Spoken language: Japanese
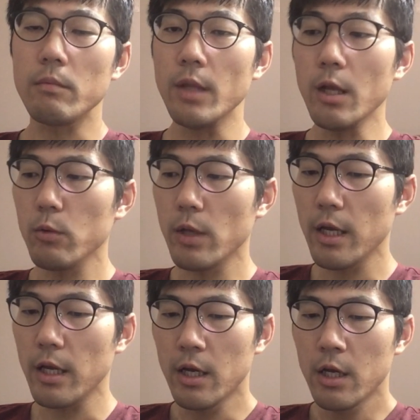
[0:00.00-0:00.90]
なの
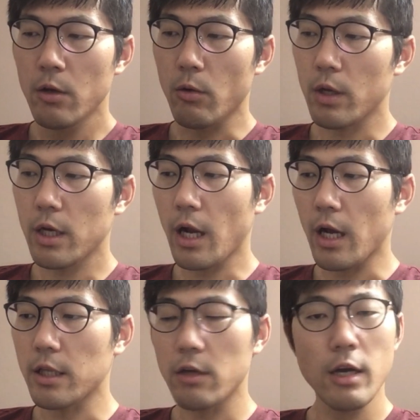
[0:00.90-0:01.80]
でこれか
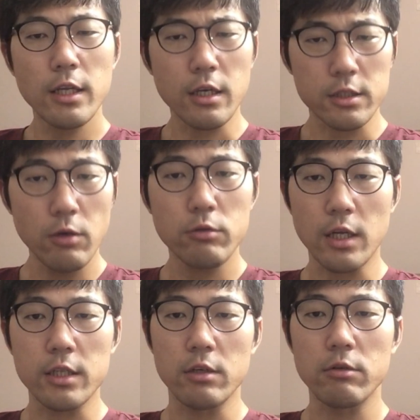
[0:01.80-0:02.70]
ら当たる相手が強く
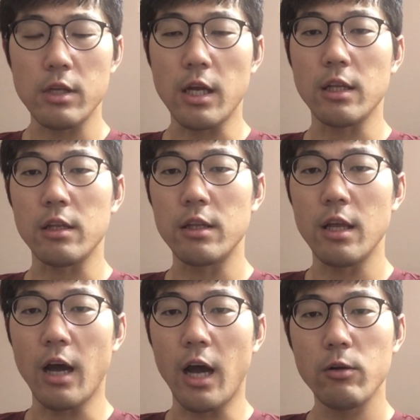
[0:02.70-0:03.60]
なってくるにあたっ
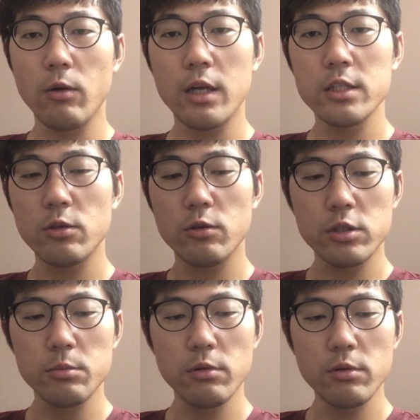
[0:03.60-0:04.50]
てあの感じの
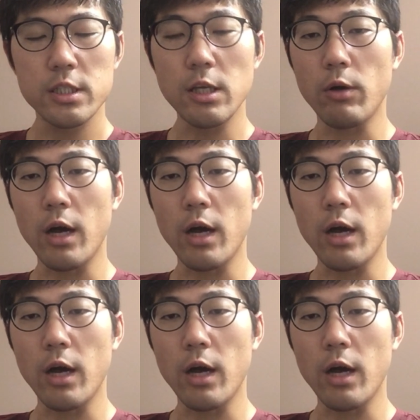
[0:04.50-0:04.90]
スムーズさ